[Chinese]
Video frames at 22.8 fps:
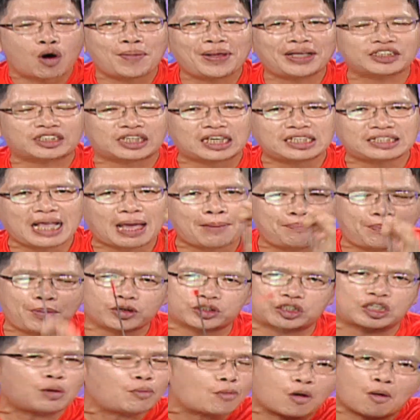我们行善布
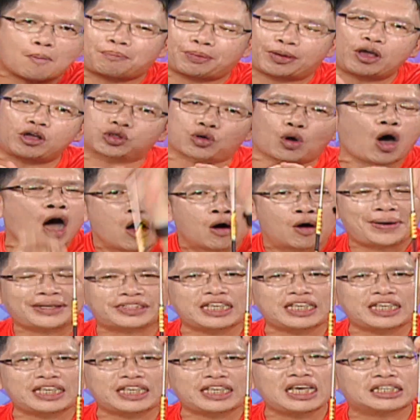施，我们不用多，我
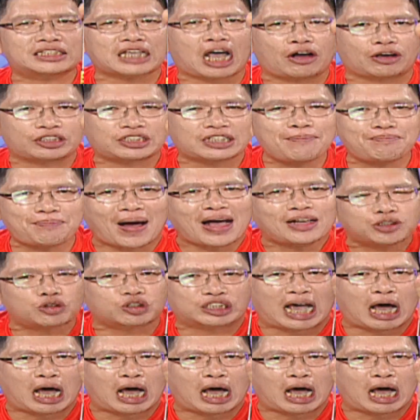们至少已经帮
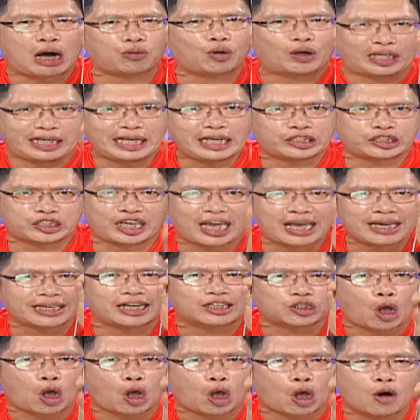助超过一千
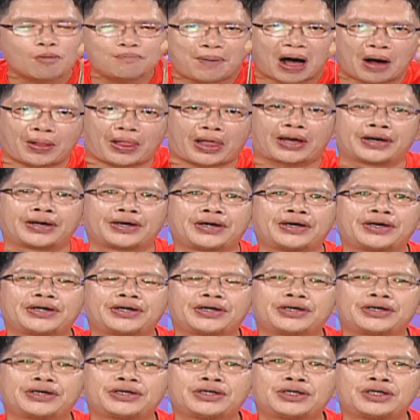个同胞了。
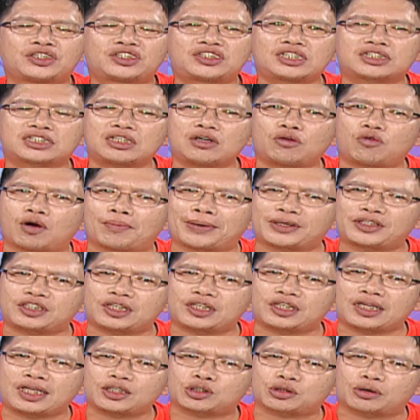这是我们
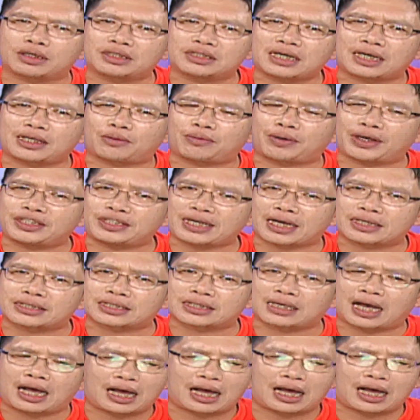今天存在的唯一价
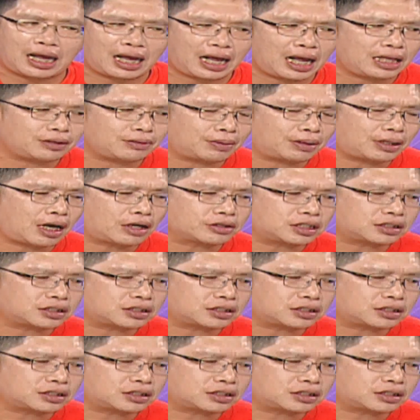值啊！啊，你们